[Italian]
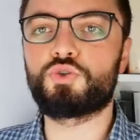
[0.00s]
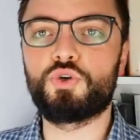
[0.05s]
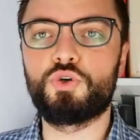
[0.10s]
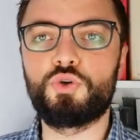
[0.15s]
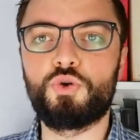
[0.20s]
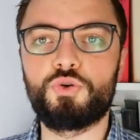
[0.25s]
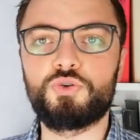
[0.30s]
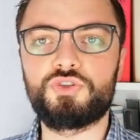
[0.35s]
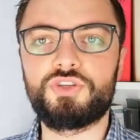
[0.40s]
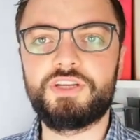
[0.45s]

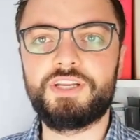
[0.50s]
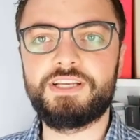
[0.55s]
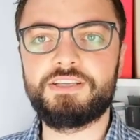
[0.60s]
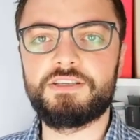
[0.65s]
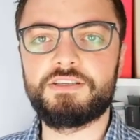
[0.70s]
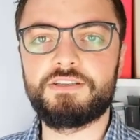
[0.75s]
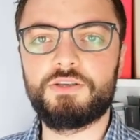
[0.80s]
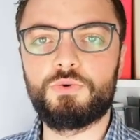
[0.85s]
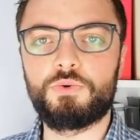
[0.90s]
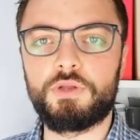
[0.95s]
solo non
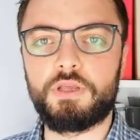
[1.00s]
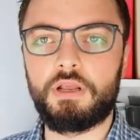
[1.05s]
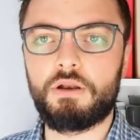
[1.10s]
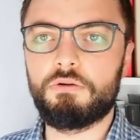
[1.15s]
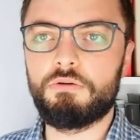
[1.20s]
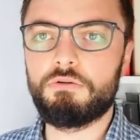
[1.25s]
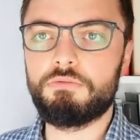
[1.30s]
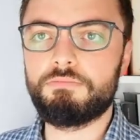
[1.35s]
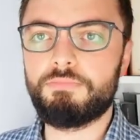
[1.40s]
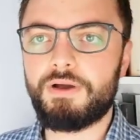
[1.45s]
riesco a
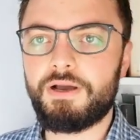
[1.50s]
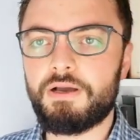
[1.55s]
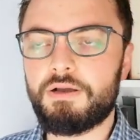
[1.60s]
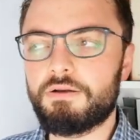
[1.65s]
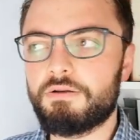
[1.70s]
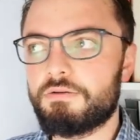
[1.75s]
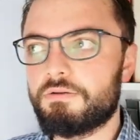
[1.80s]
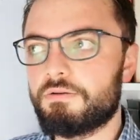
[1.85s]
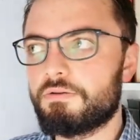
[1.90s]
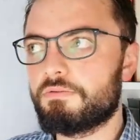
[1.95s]
esaurirlo,
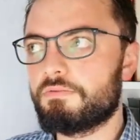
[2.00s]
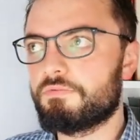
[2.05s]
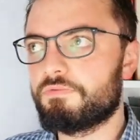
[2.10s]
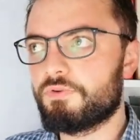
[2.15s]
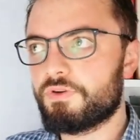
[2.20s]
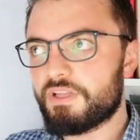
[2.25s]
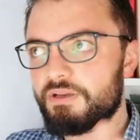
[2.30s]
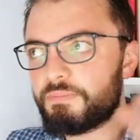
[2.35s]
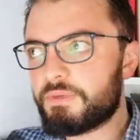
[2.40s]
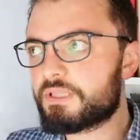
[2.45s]
ma
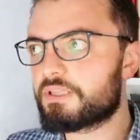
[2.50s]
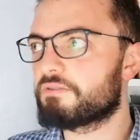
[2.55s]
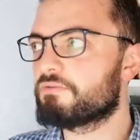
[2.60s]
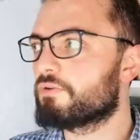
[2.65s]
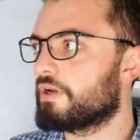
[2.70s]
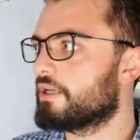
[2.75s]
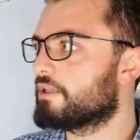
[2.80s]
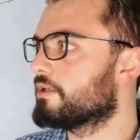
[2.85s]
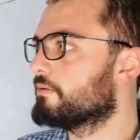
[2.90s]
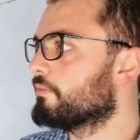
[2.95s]
vorrei mettervi
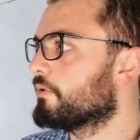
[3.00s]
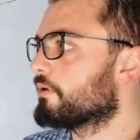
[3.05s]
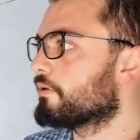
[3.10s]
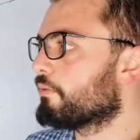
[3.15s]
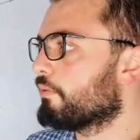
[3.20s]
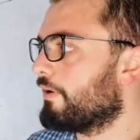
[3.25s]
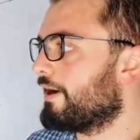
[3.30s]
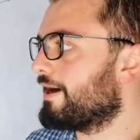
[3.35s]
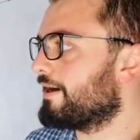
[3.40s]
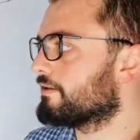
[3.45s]
un attimo il
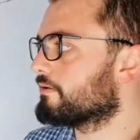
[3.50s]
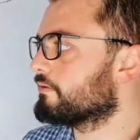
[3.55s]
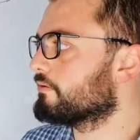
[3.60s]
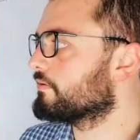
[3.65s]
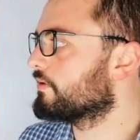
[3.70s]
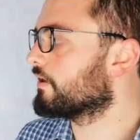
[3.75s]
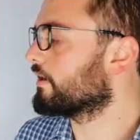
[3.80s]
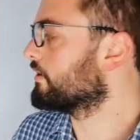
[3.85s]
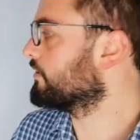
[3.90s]
quadro del